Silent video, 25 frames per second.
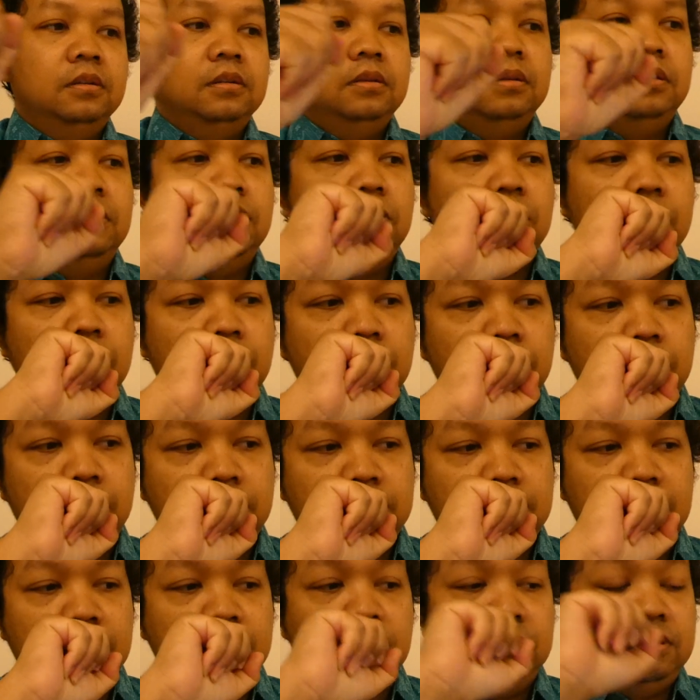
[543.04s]

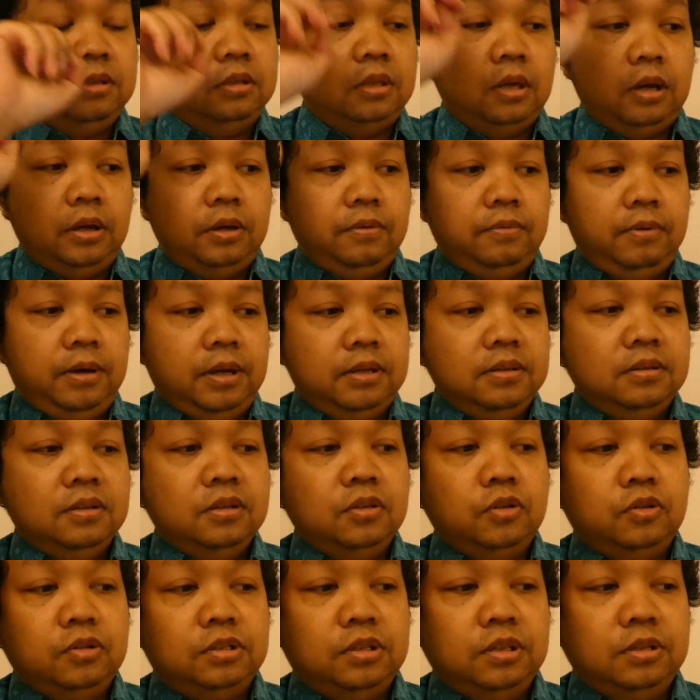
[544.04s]
terus atau di Taiwan
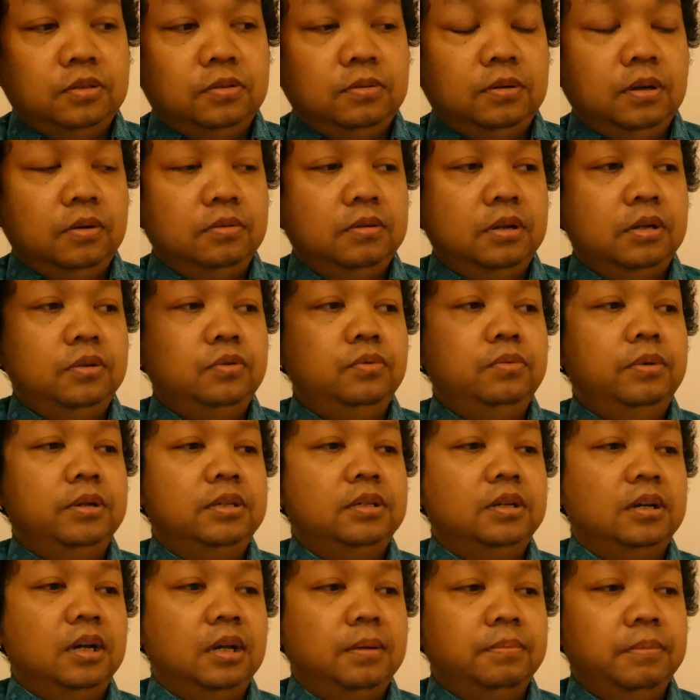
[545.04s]
terus dia juga udah duet
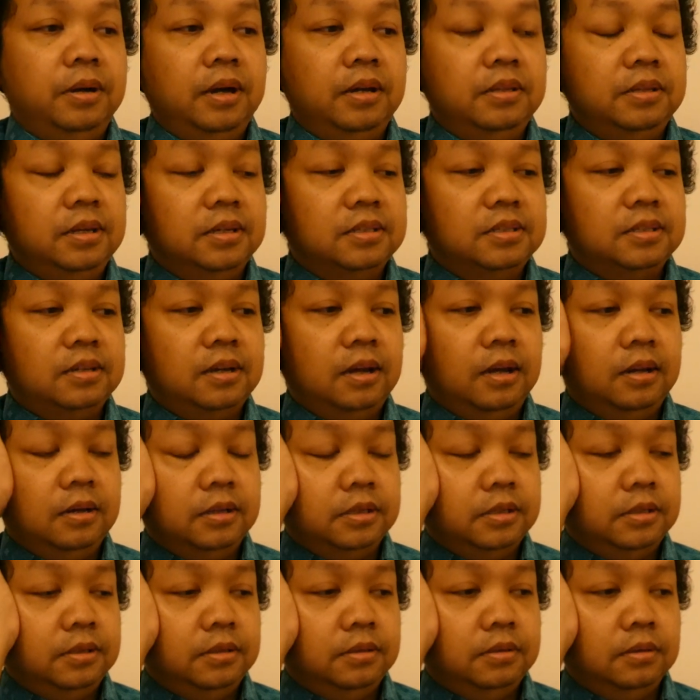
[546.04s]
dengan banyak
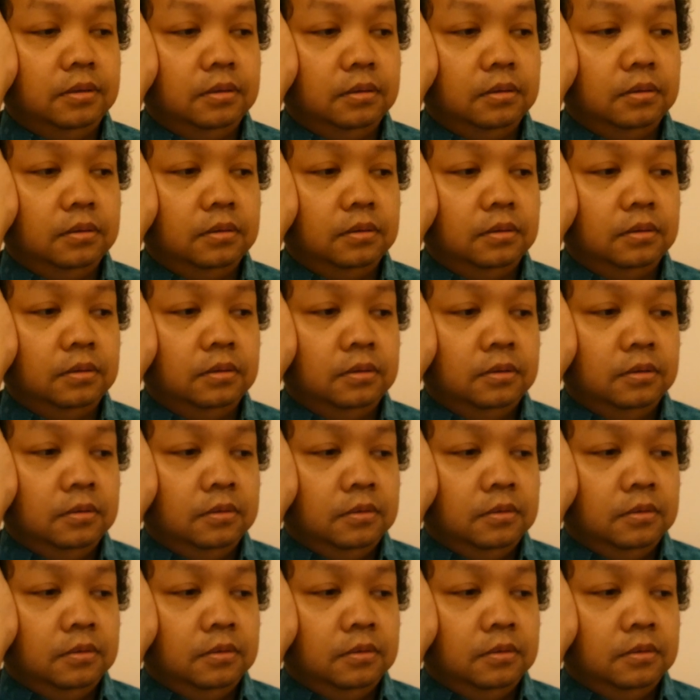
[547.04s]
sekali uh,